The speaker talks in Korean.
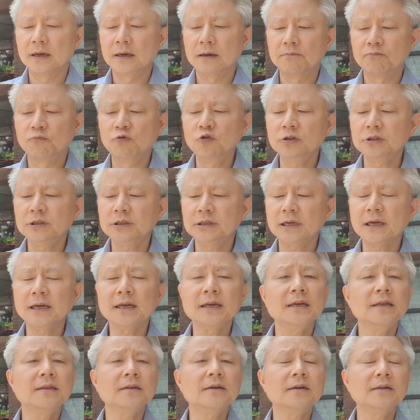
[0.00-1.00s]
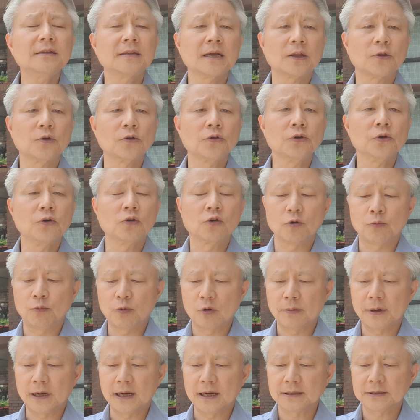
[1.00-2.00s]
문재인을 대통령으로
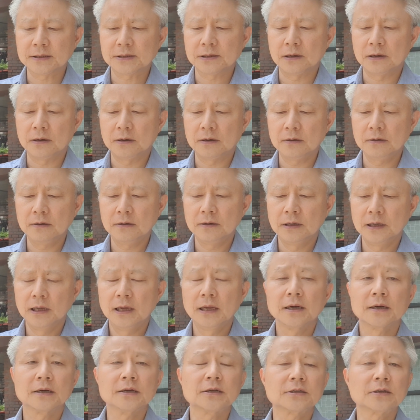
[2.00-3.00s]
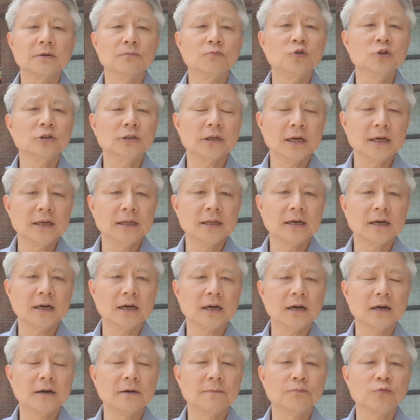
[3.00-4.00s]
뽑아서 그래서
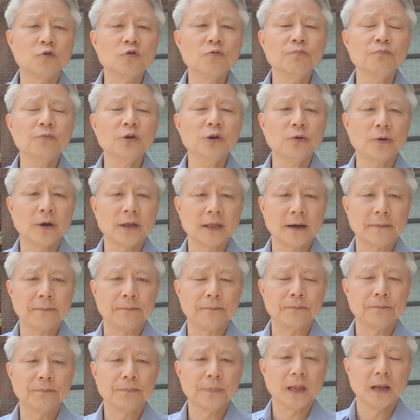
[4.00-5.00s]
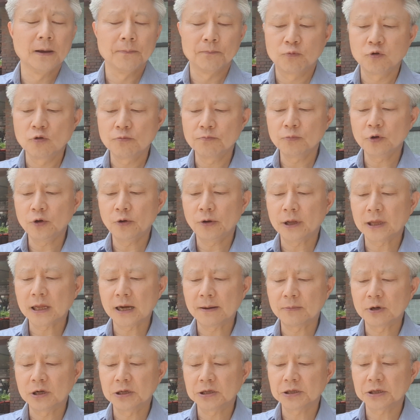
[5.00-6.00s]
문재인이가 북미 회담, 북미
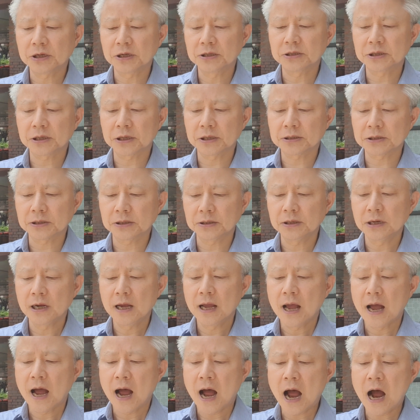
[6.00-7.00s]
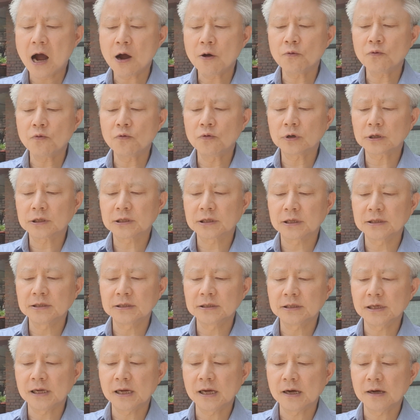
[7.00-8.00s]
회담을 실현시켜서 한국
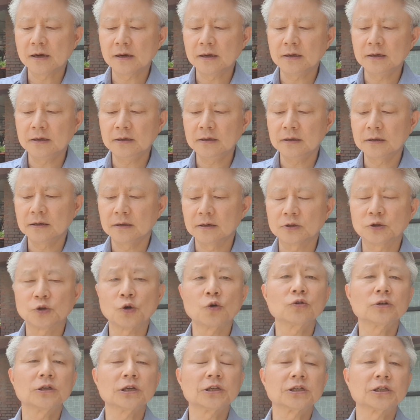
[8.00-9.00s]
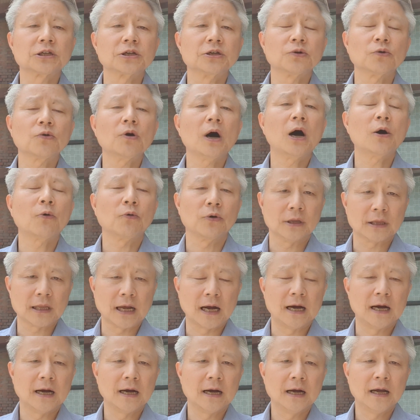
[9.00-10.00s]
전쟁을 종식시키려고 하고
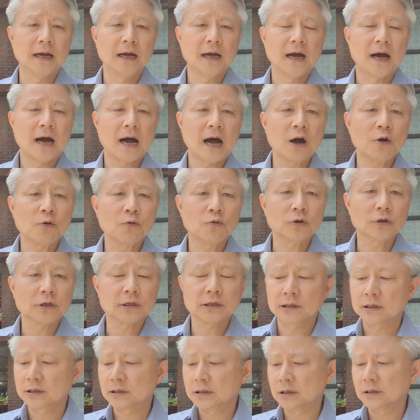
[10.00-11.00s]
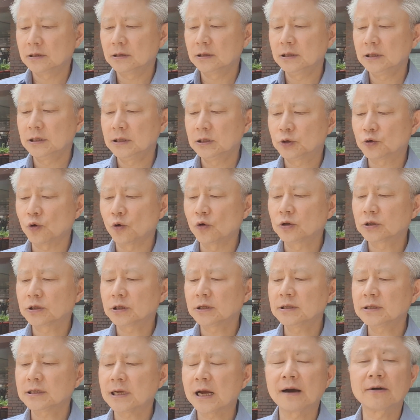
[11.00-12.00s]
있다. 한국의
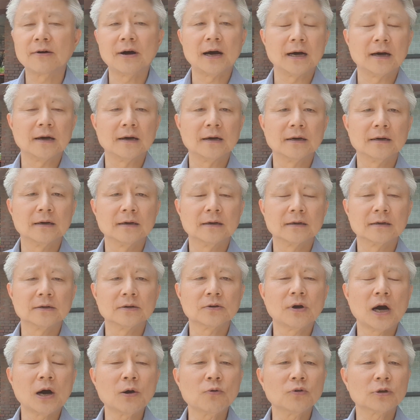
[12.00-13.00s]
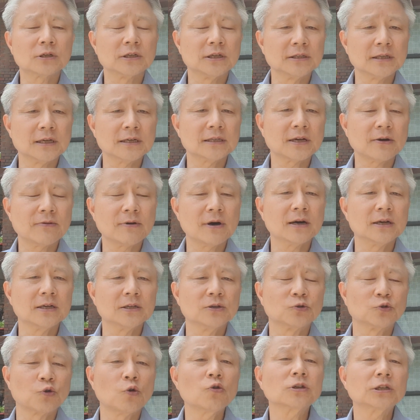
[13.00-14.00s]
종전 상황, 그리고 한국 전쟁
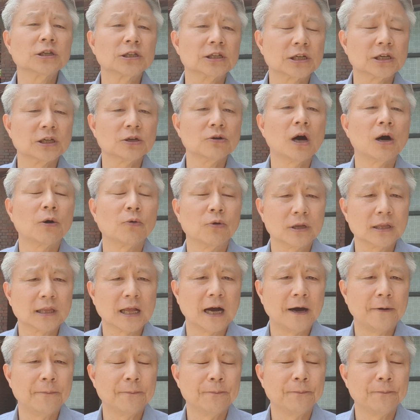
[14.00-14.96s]
상황을 종식시키려 하고 있다.